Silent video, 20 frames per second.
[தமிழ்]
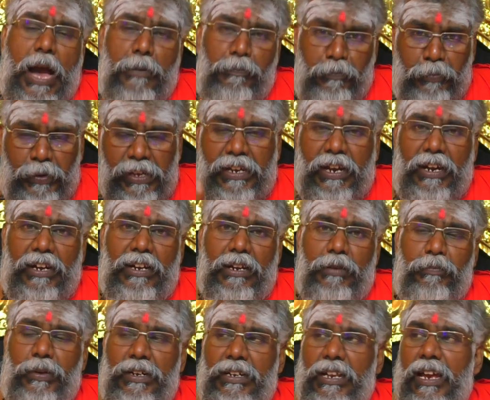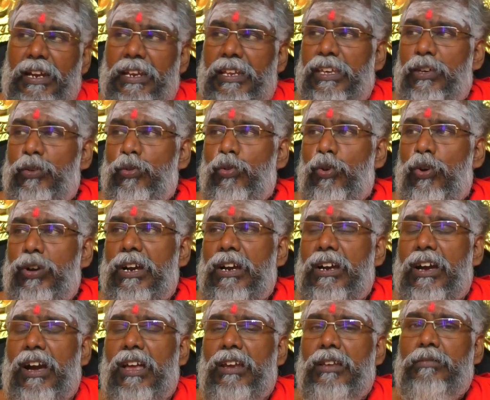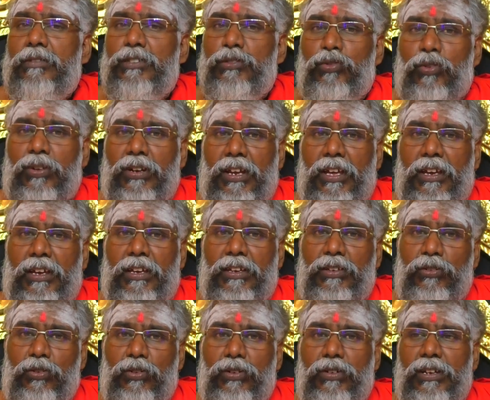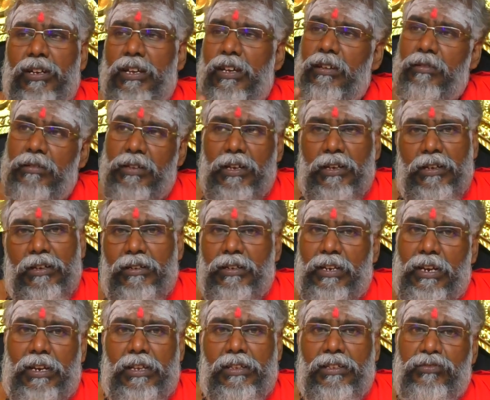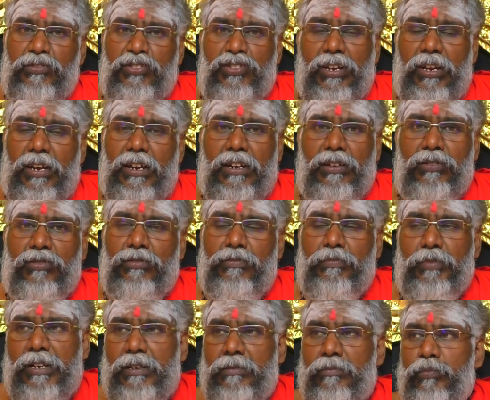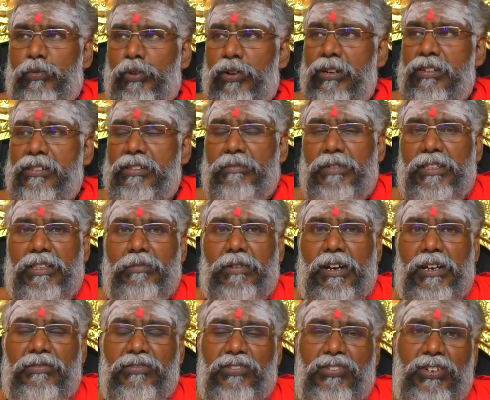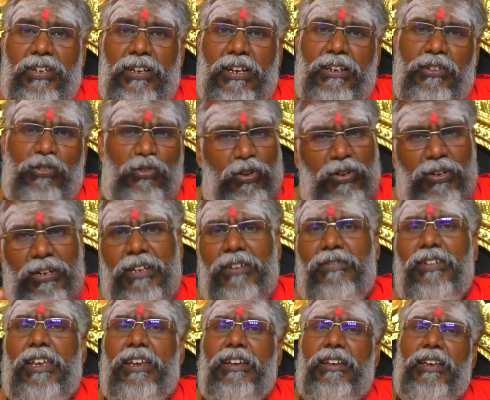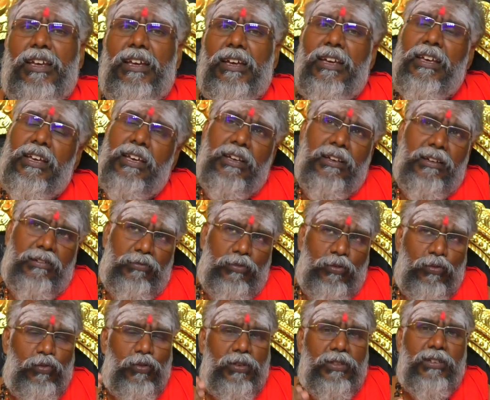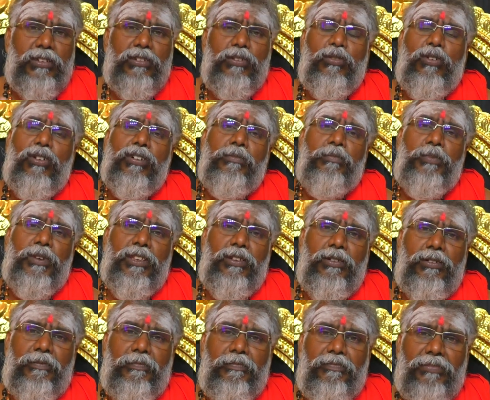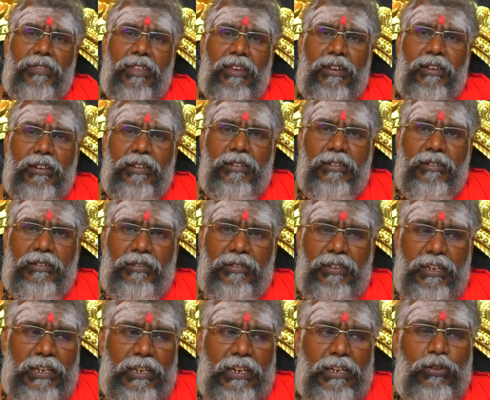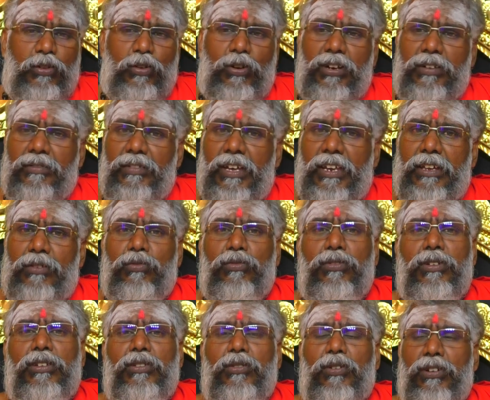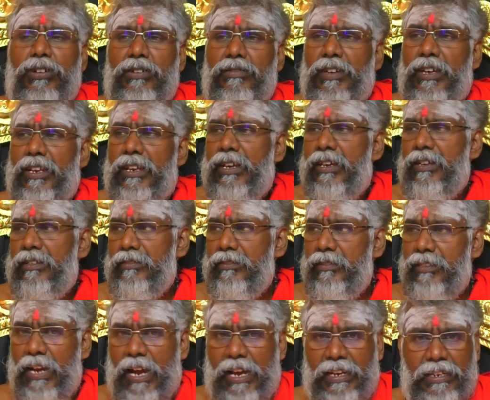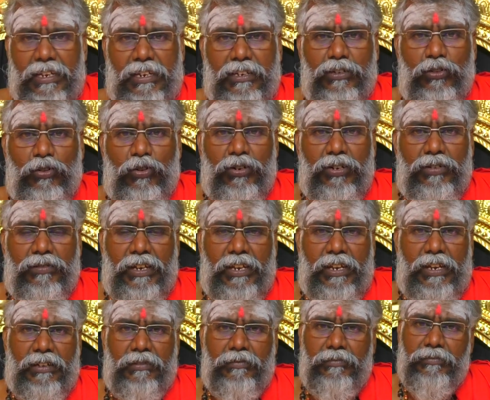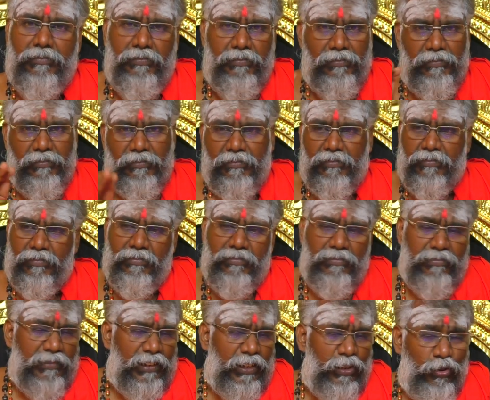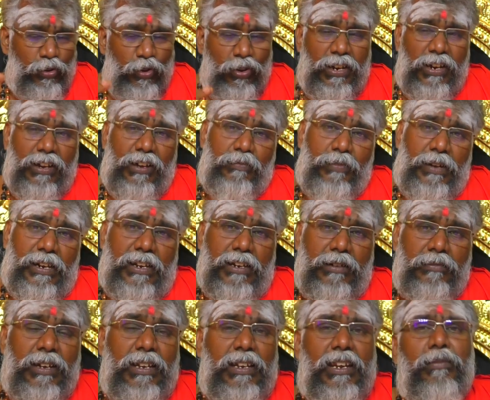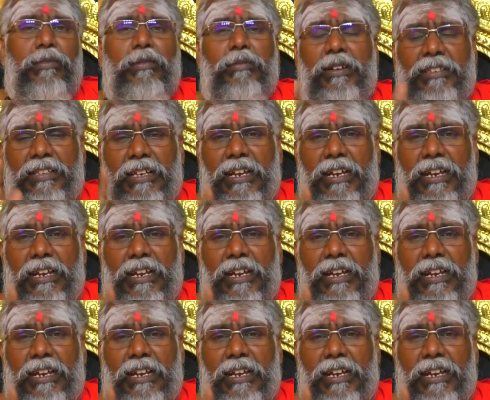அப்படி கண்ணில் பட்டால் அன்னைக்கு யோக காலம்னு சொல்கிறாங்க யோகன்னா நல்ல விஷயங்கள் நடக்கும் பணம் பொருள் சம்பந்தமான விஷயங்கள் யோகம்னா வேற என்ன ஒவ்வொருத்தருக்கும் யோகம் பிரியும் எங்களுக்கு யோகம் வேற உங்களுக்கு யோகம் வேற ஞானிகளுக்கு யோகம் வேற யோகங்கள் பல ரகமாக நம்ம